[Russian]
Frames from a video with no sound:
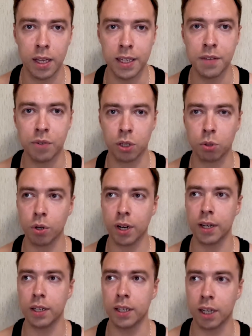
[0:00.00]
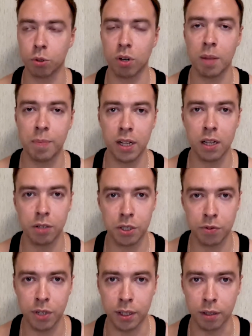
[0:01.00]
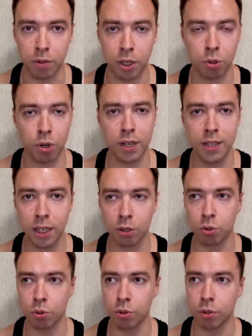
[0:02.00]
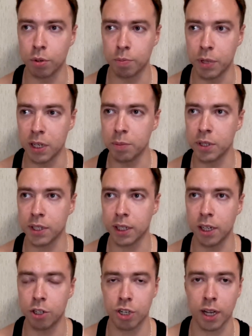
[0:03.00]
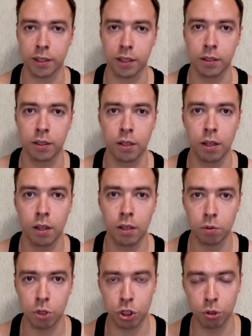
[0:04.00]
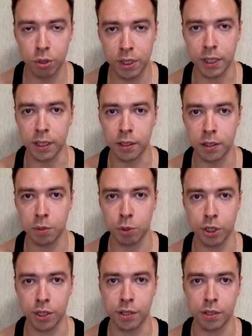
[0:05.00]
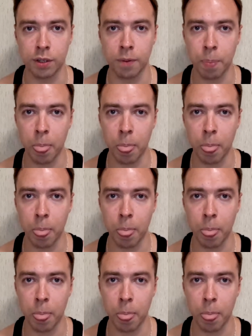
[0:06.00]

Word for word: и, в которой, и которая белого цвета, в которой нету примеси клетчатки, то есть шелухи с пшеницы.